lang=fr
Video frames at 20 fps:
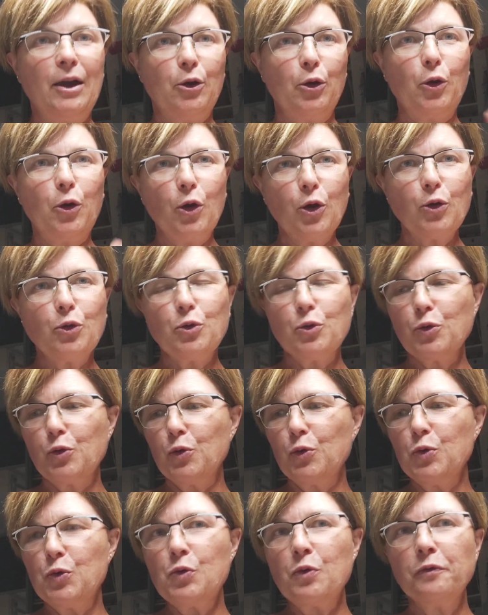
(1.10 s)

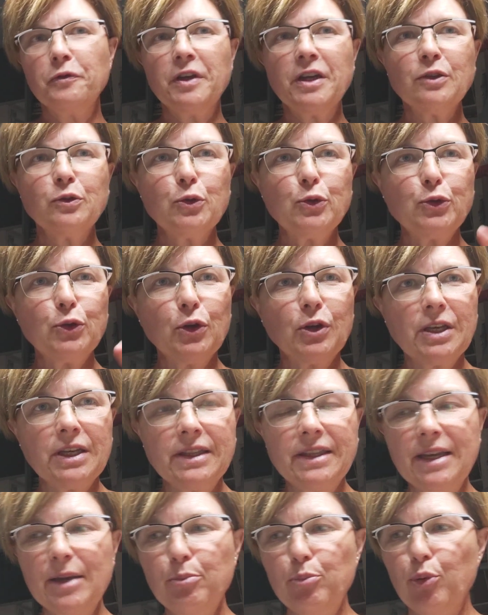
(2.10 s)
Recoucou, on vient de se
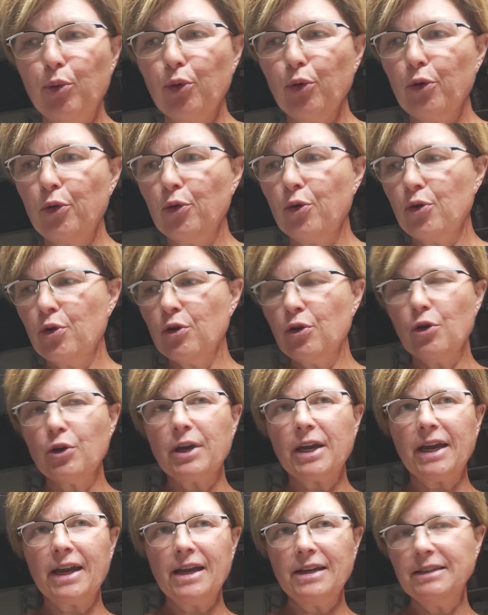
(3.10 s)
quitter pour le haul
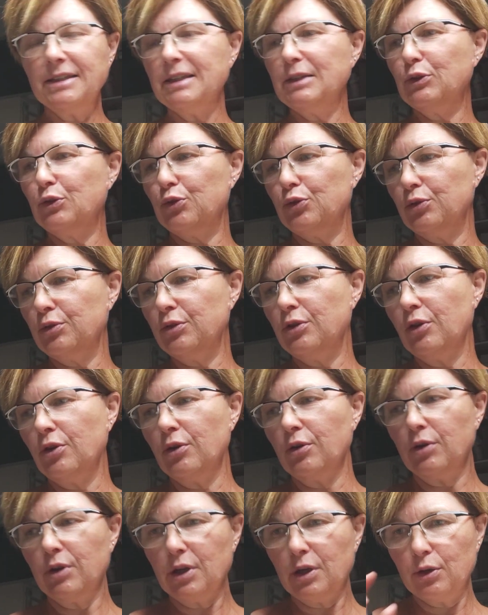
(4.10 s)
Créatitude
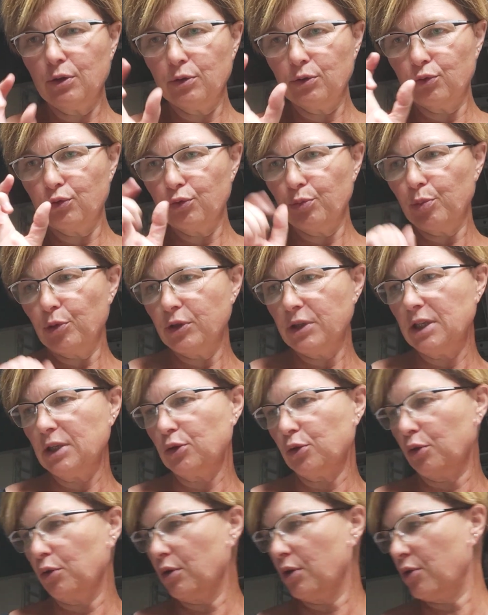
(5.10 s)
et le tout petit
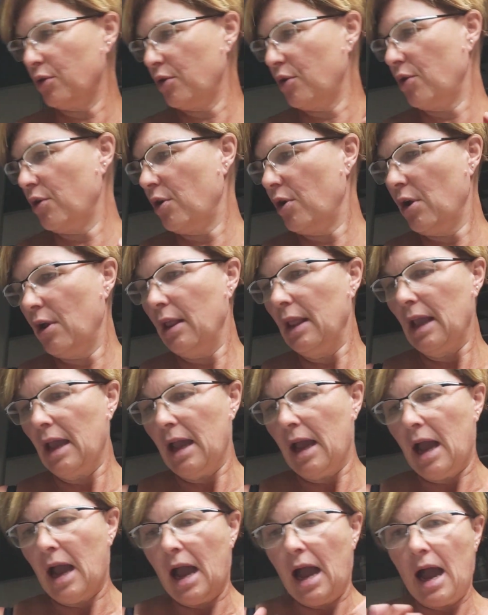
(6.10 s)
truc euh,
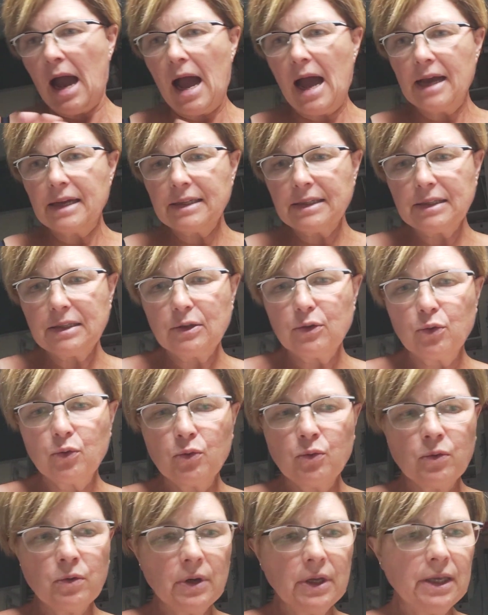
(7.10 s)
Action.
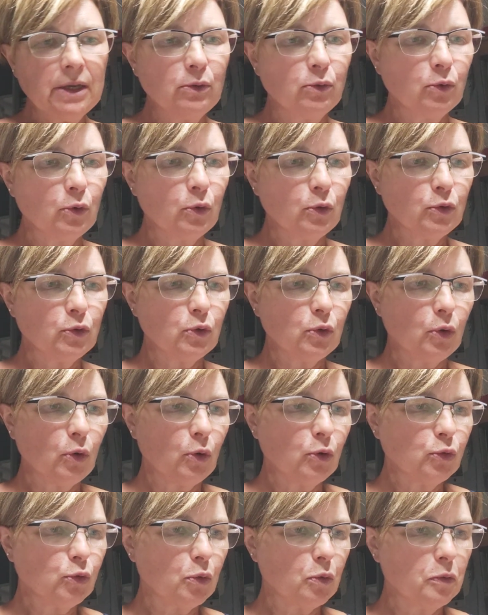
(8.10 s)
Et on se
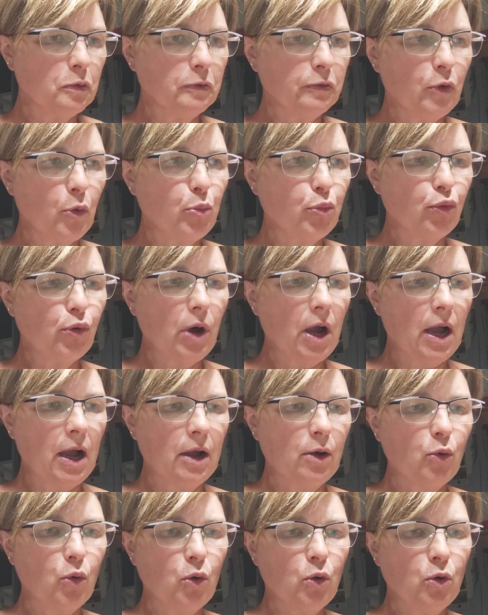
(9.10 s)
retrouve pour
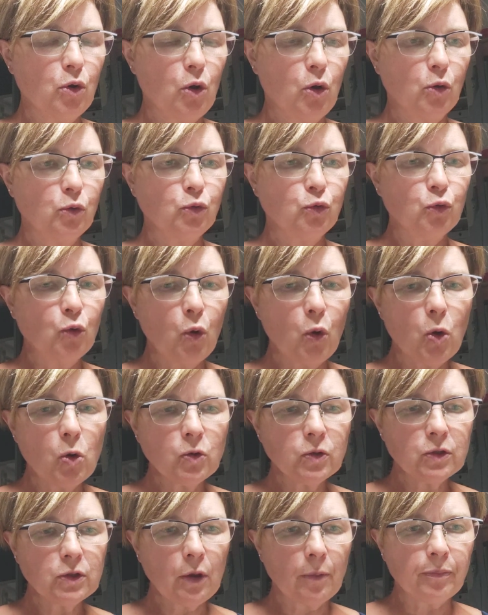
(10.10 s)
un haul
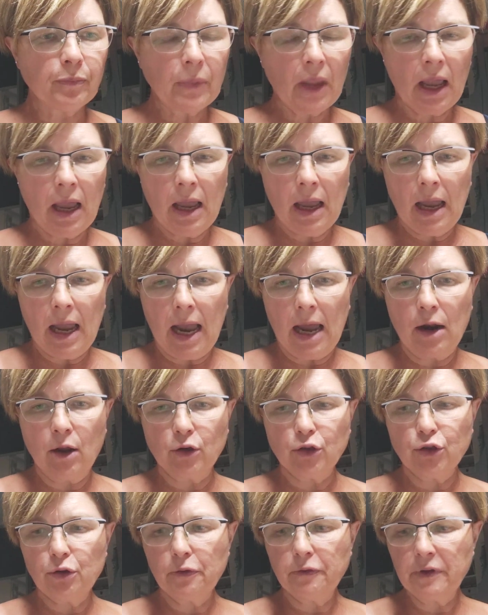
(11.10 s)
Nose.
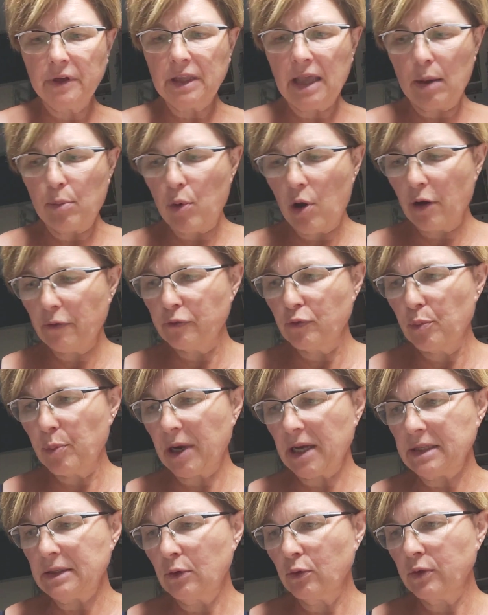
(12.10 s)
Alors, je vais d'abord vous
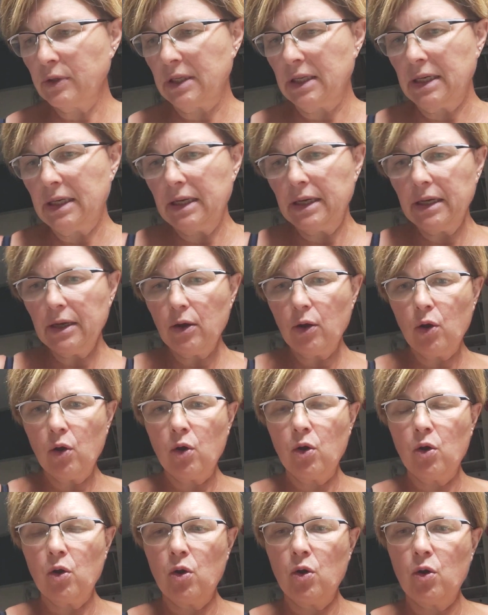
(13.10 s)
présenter
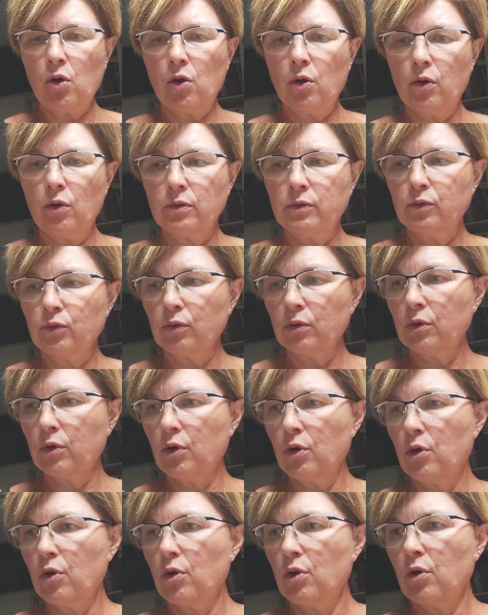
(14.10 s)
euh, donc
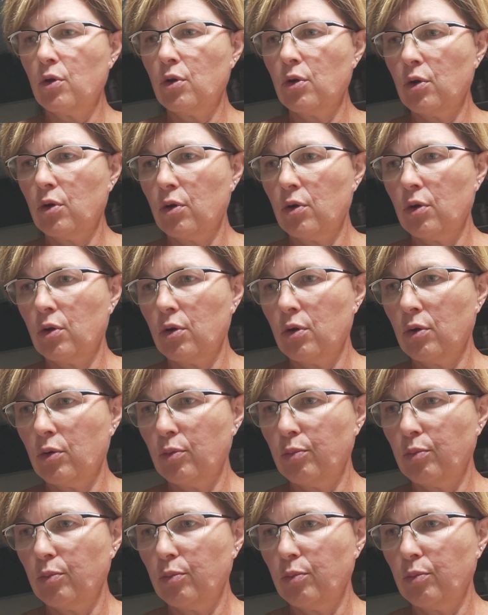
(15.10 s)
euh,